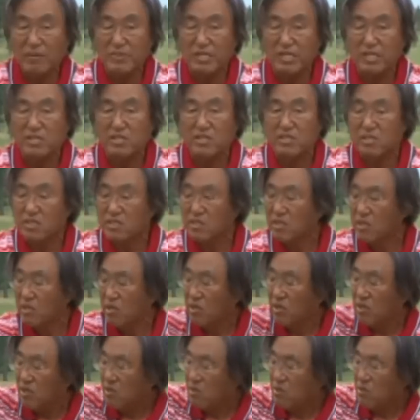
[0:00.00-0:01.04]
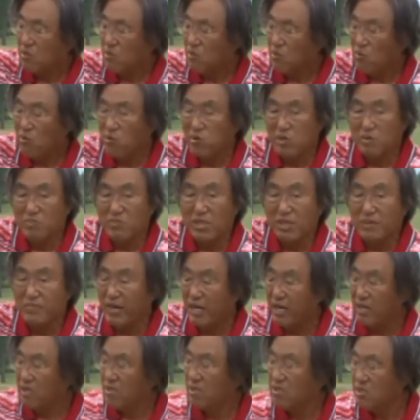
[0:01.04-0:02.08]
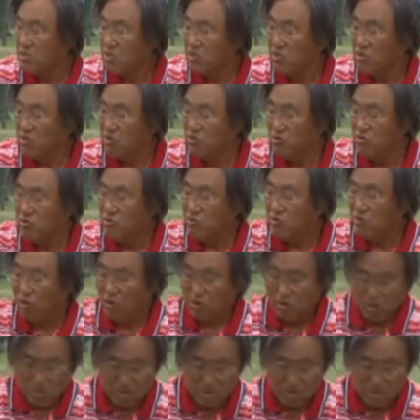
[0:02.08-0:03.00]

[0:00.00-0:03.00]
メですこれもダメ90度